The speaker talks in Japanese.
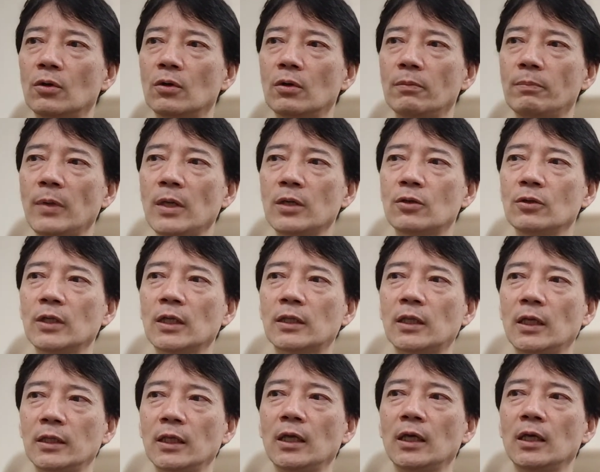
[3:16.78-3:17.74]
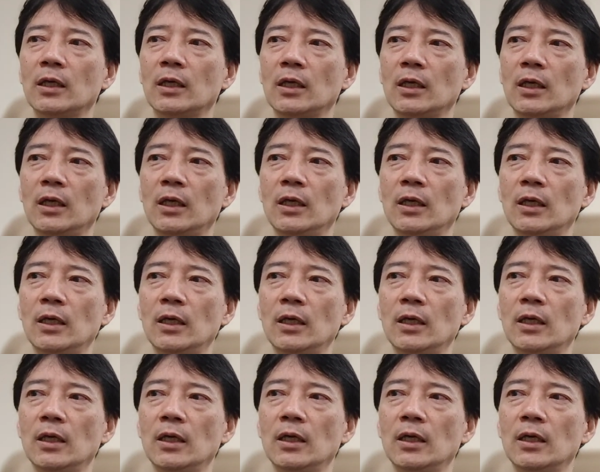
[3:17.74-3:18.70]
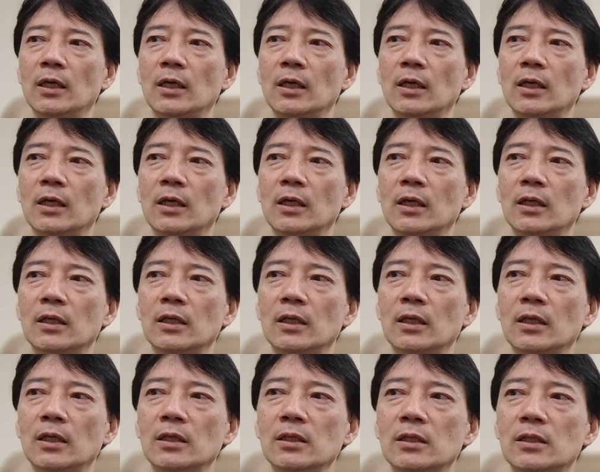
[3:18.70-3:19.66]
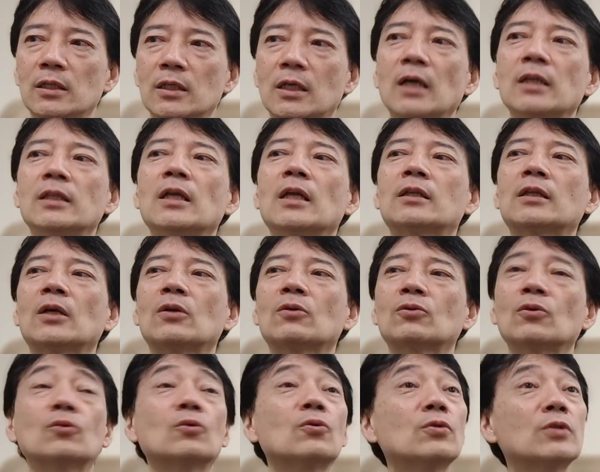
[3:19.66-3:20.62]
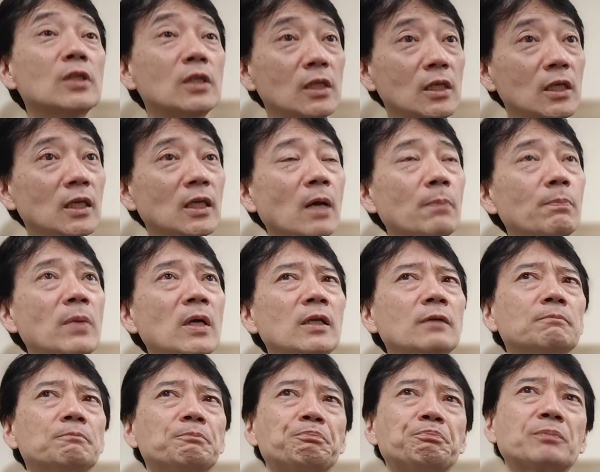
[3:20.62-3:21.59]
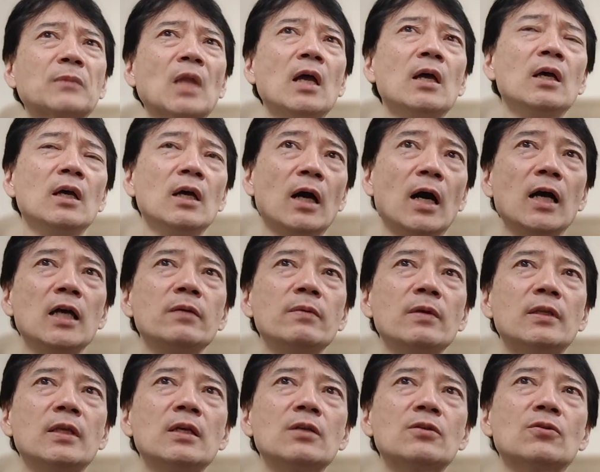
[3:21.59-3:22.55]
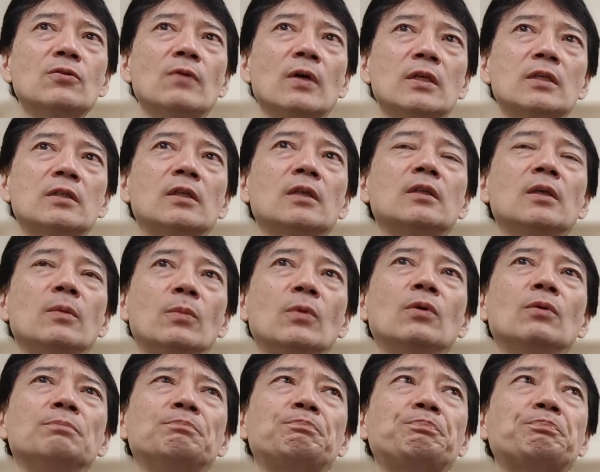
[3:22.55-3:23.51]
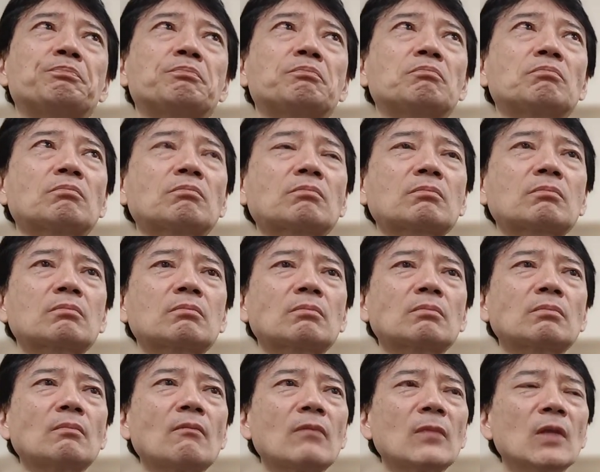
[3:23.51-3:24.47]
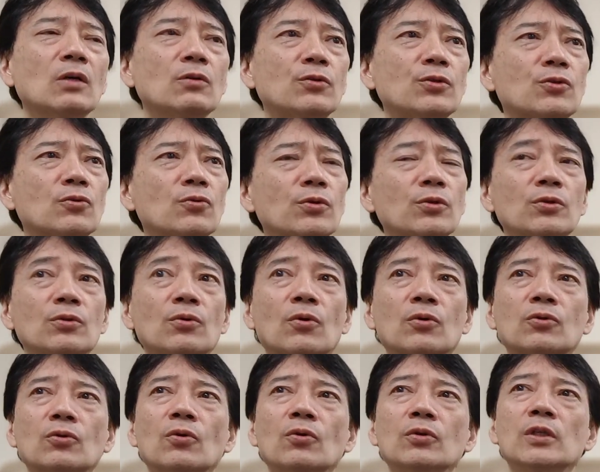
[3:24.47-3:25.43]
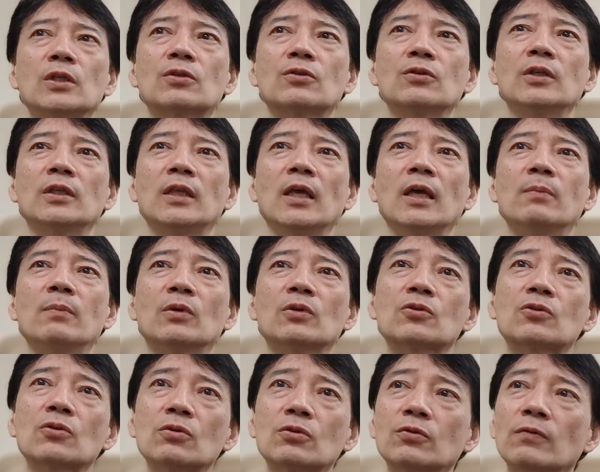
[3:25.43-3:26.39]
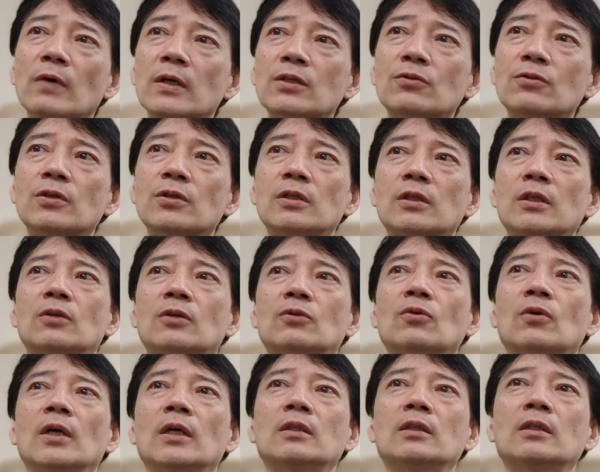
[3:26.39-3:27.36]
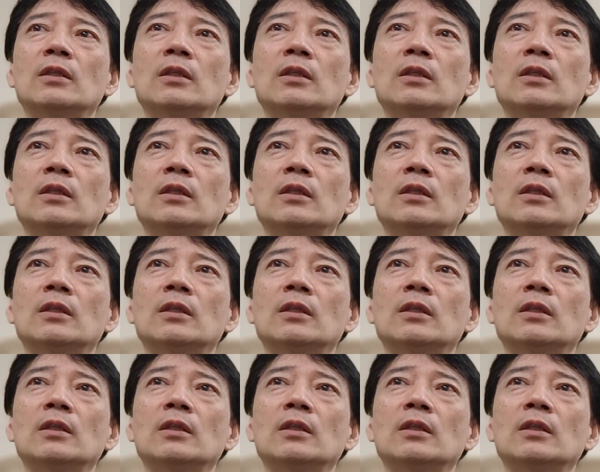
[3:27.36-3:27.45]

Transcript: と勉強になったね、えー、時間だったのと同時にやっぱりアイベ体操は知ってても口呼吸のことについてものすごく詳しく知ってるとかっ